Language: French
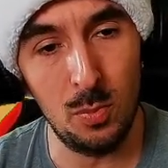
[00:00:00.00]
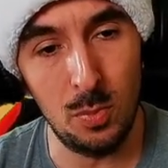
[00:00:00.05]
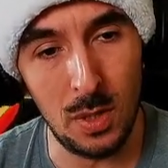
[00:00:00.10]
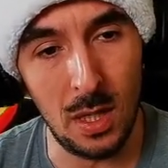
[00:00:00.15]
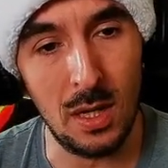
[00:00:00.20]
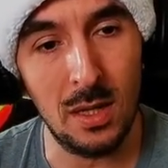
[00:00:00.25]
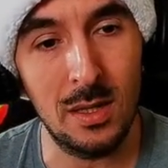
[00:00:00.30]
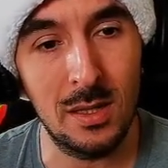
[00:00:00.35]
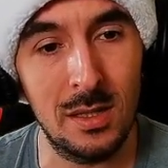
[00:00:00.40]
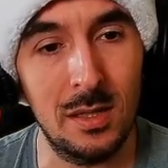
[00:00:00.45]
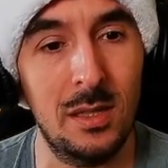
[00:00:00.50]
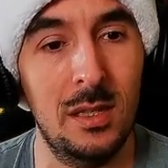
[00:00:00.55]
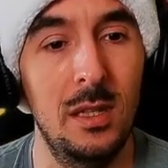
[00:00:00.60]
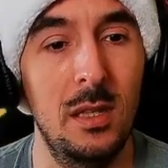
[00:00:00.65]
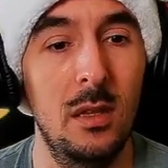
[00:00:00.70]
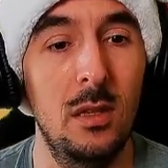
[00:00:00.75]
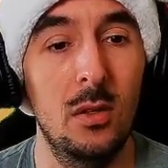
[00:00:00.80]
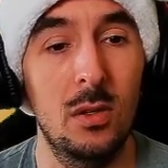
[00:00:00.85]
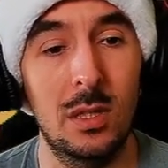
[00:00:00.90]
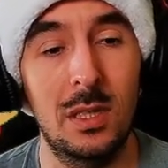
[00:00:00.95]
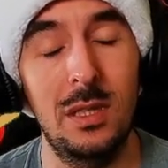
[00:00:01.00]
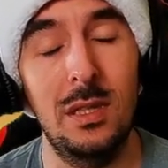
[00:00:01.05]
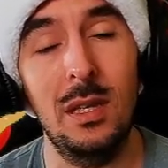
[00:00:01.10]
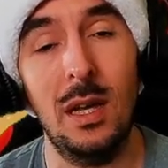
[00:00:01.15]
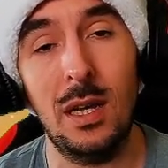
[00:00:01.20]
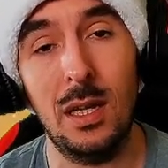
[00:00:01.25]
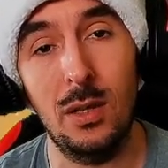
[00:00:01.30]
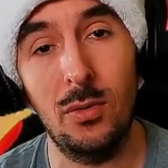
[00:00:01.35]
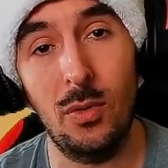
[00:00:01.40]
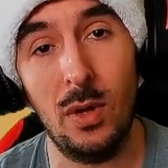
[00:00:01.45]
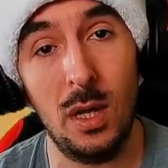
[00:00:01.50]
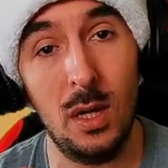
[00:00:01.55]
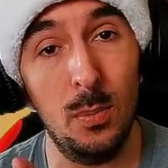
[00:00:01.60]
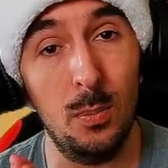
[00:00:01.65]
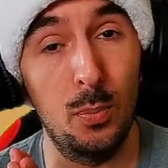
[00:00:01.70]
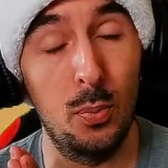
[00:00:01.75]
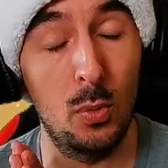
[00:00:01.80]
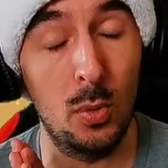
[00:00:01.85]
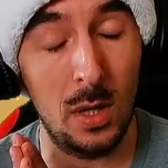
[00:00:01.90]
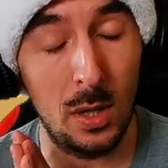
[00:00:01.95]
bien d'un skin qui
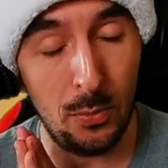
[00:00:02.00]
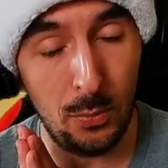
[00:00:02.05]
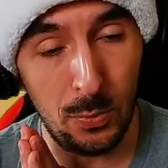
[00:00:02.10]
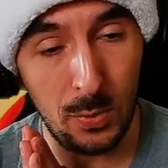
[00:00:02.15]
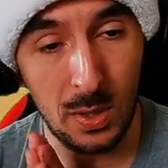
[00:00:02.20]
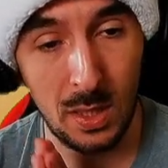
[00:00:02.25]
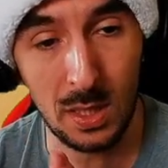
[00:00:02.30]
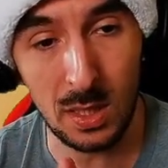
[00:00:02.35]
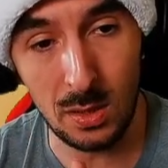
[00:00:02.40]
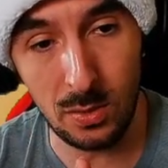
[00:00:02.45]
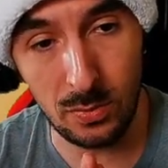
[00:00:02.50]
arrivera pour la féerie